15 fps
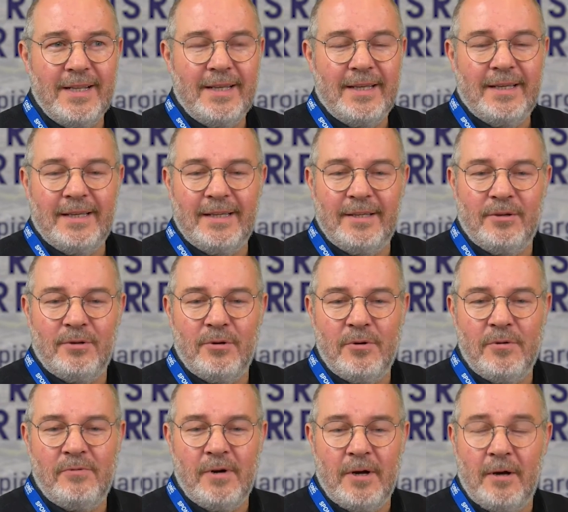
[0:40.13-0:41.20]
Et
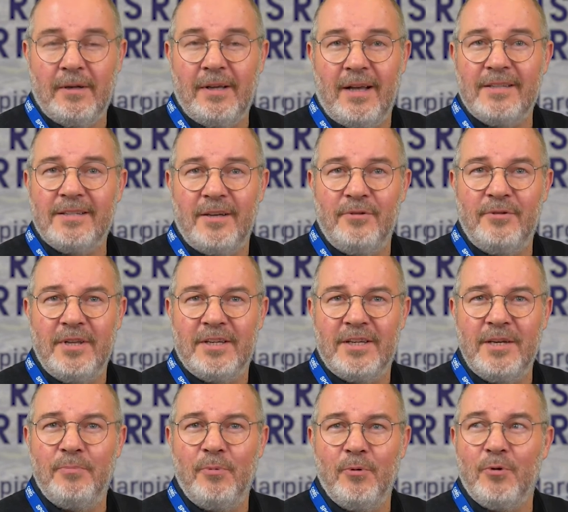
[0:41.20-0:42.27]
euh, voilà, grâce à une
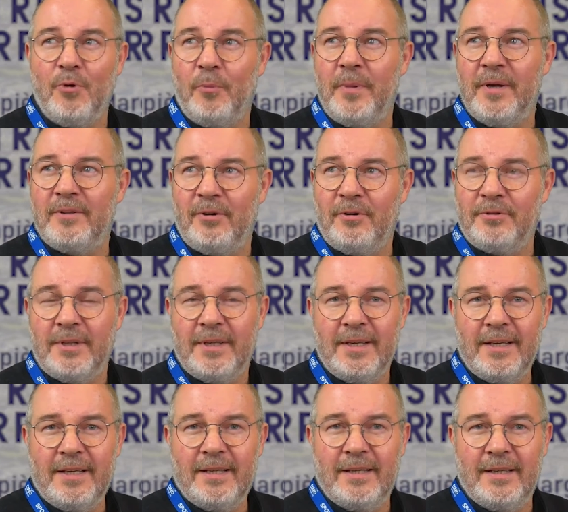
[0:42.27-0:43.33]
équipe euh, compétente
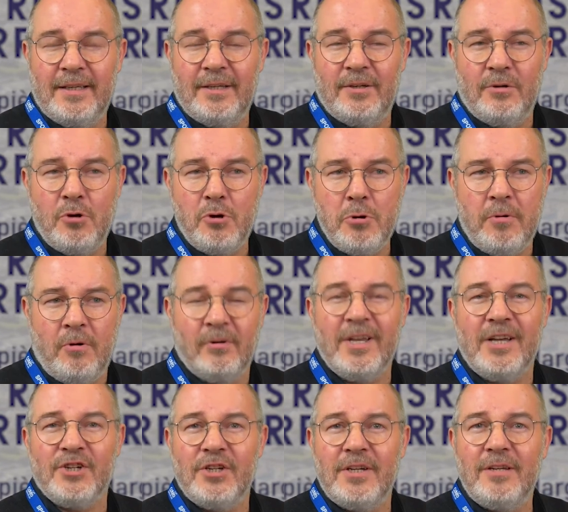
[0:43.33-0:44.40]
et
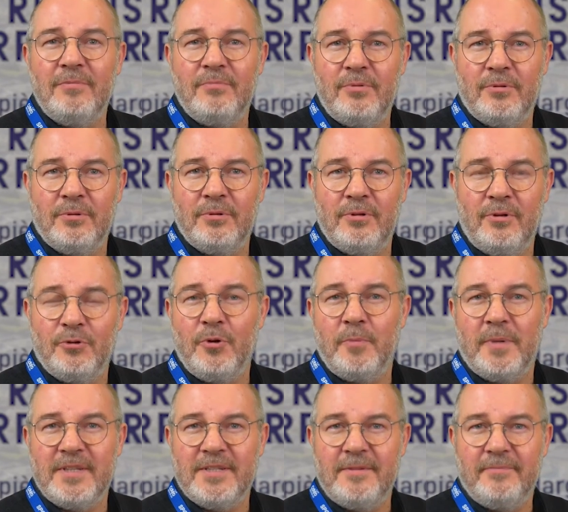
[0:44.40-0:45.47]
engagée pour
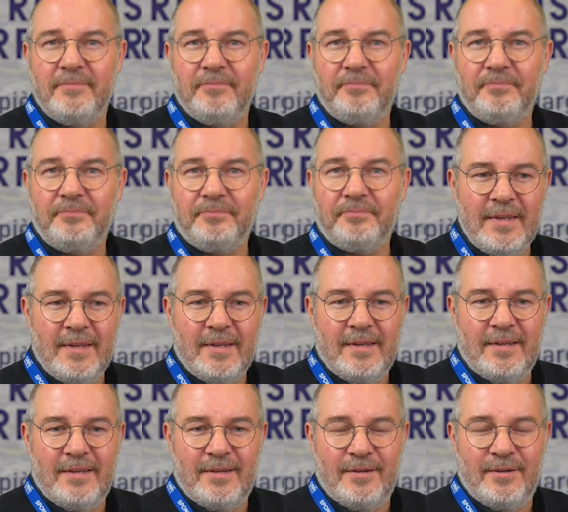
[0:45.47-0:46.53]
l'entreprise.
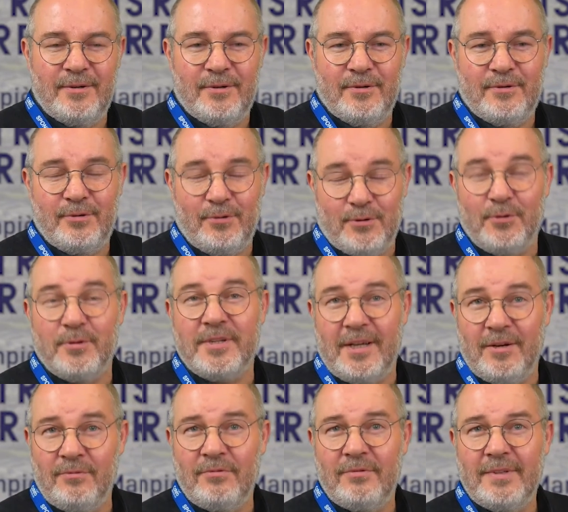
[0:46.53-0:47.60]
Sur ce
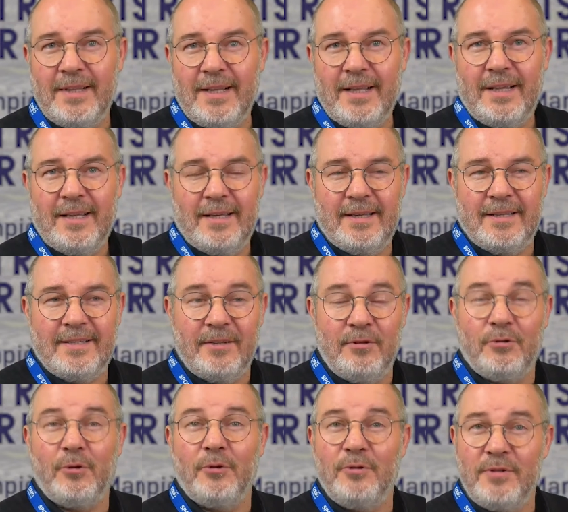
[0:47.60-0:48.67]
salon, c'est
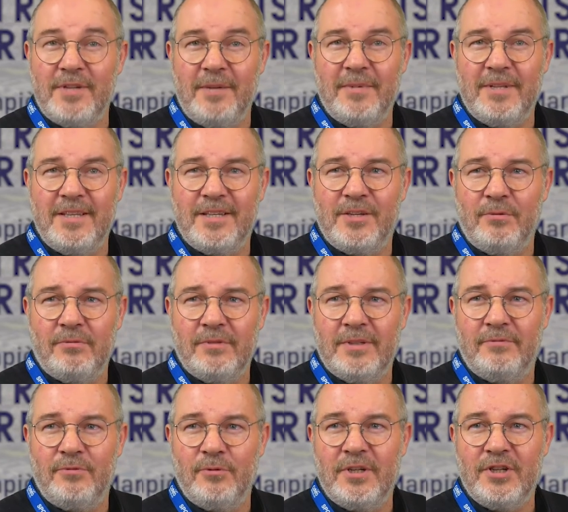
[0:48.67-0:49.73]
notre deuxième édition. On
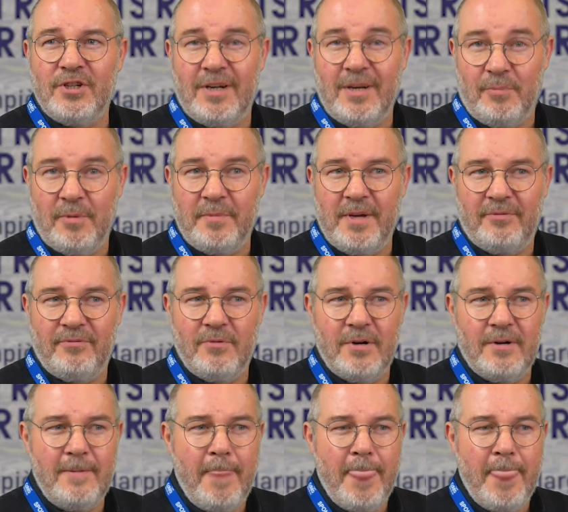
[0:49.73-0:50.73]
est venu déjà la première fois,